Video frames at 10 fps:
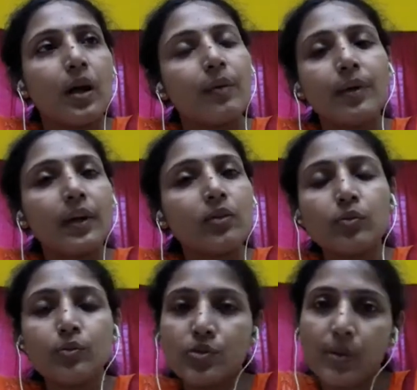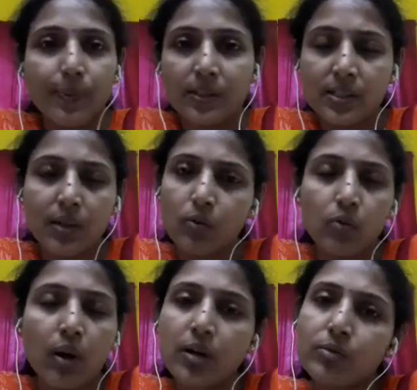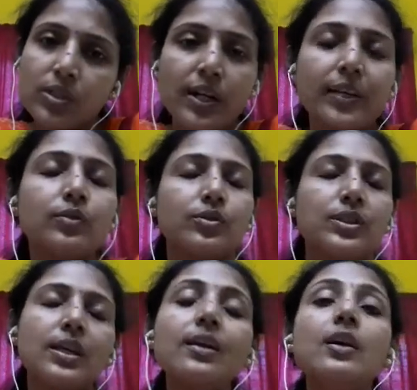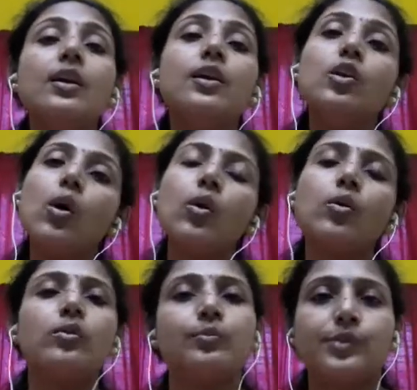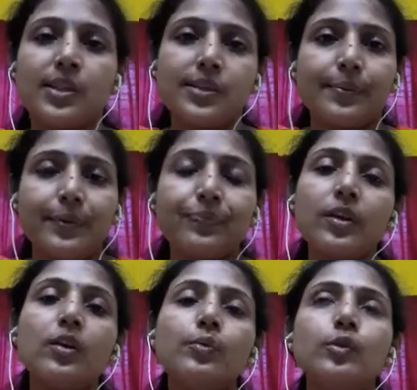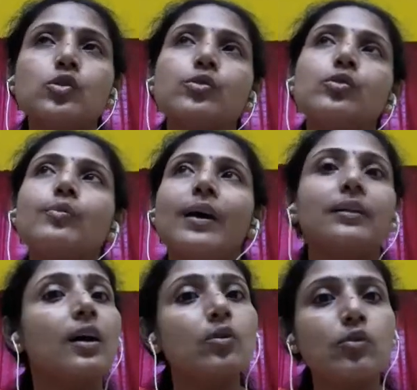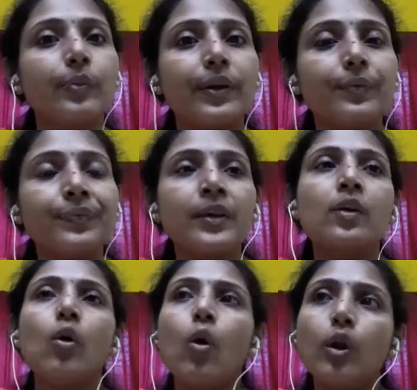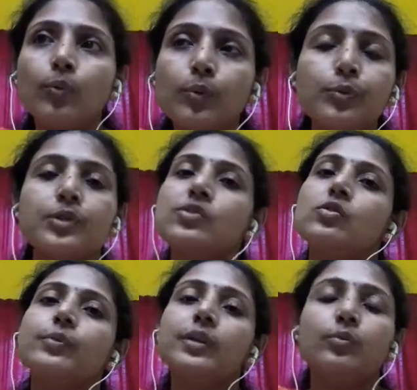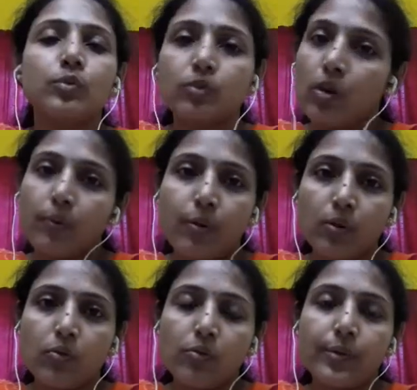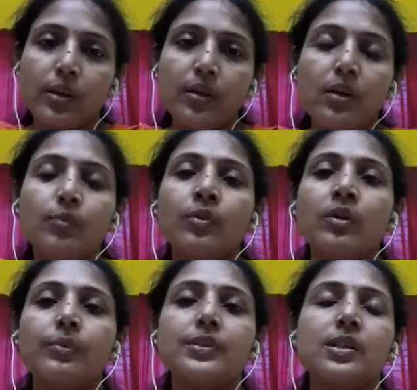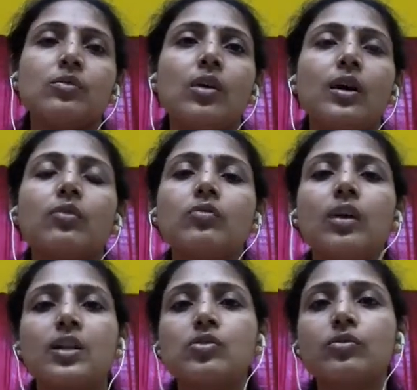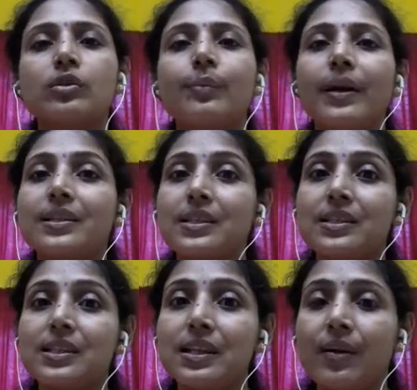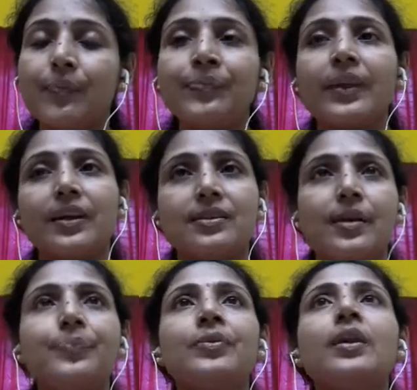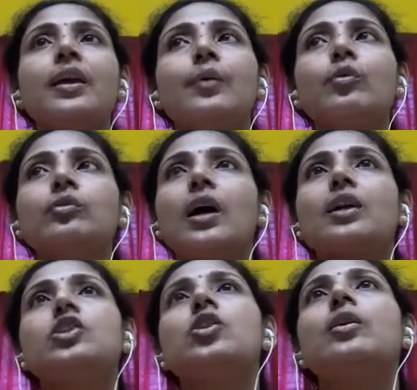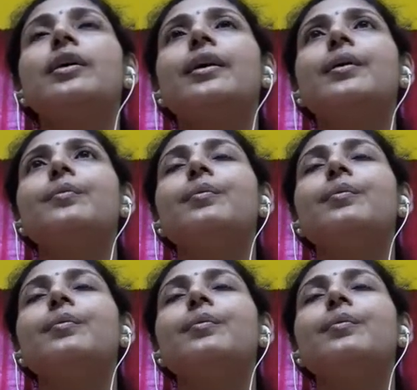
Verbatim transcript: আমরা কিন্তু বুঝতে পারছি না কোনো কারণ ছাড়াই হচ্ছে লক্ষণ বোঝা যাবে প্রচণ্ড মাথা ঘুরবে অল্প পরিশ্রমেই বুক ধরফর করবে মনে হবে যেন আর কোনো কাজ করতে পারা যাচ্ছে না এটা এবং তার সঙ্গে